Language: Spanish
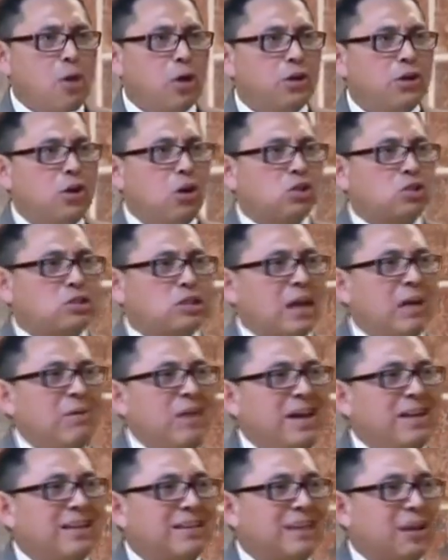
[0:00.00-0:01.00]
¿Cómo
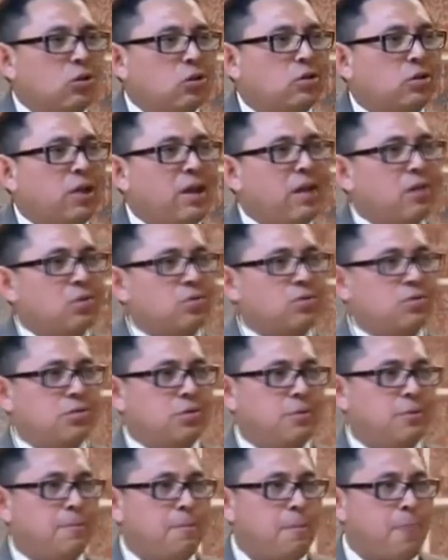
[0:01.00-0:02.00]
Dios te ve desde los
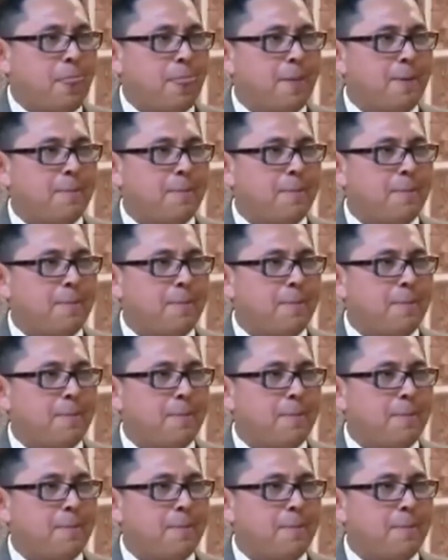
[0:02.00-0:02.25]
cielos?